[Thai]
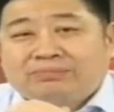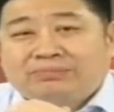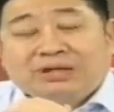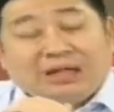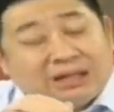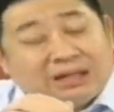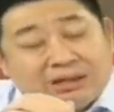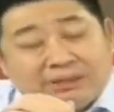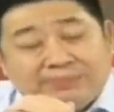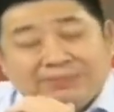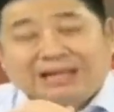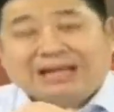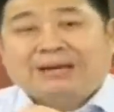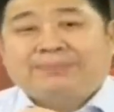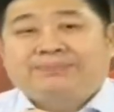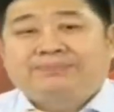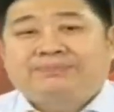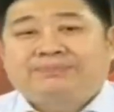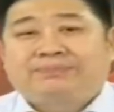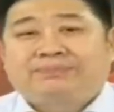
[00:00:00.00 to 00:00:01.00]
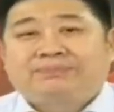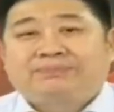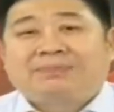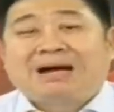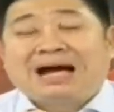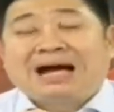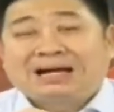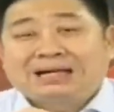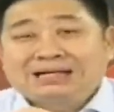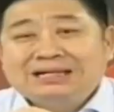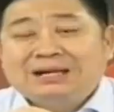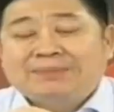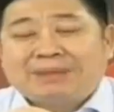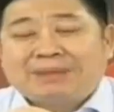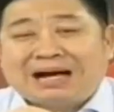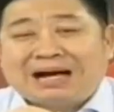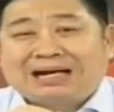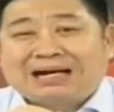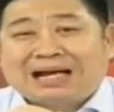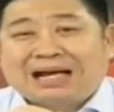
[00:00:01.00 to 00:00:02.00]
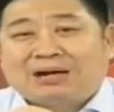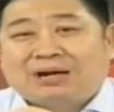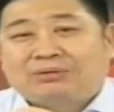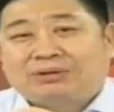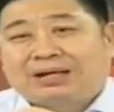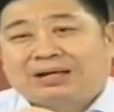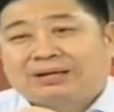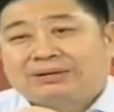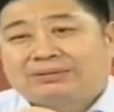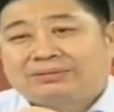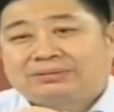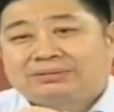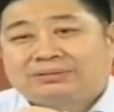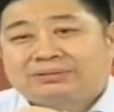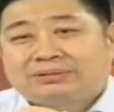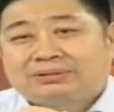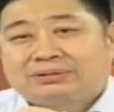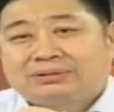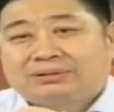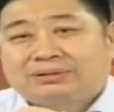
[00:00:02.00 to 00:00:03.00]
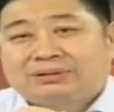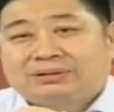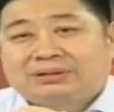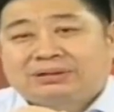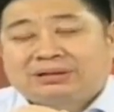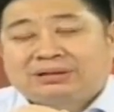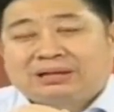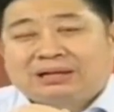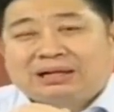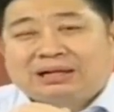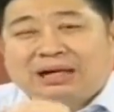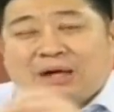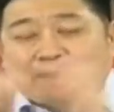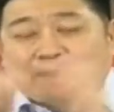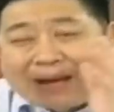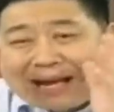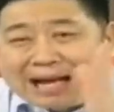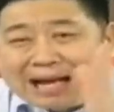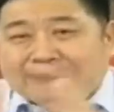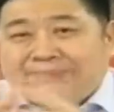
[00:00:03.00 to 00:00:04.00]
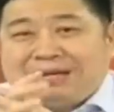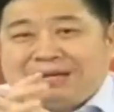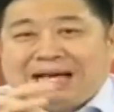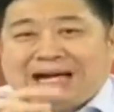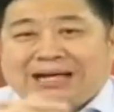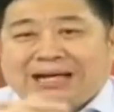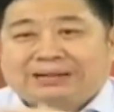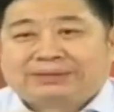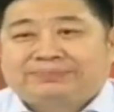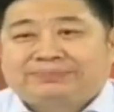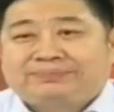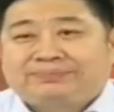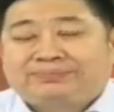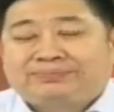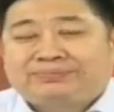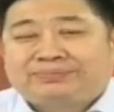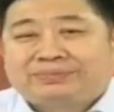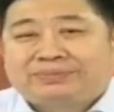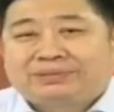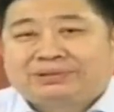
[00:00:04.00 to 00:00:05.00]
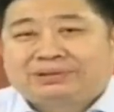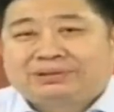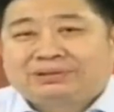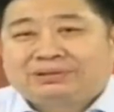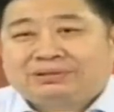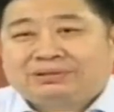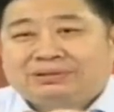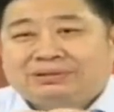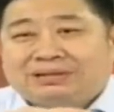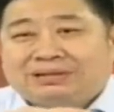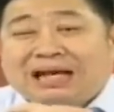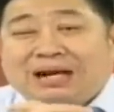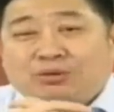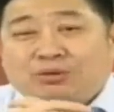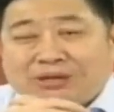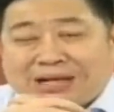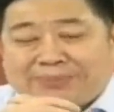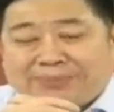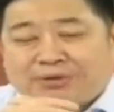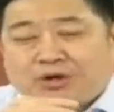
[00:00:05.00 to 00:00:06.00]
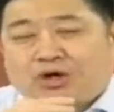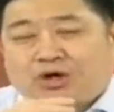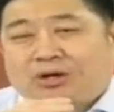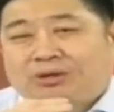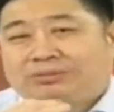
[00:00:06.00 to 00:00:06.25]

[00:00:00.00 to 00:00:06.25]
อย่าลืมนะครับบางเรื่องบางราวเนี่ยเราแบ็กอัพได้ถ้าเราใหญ่พอ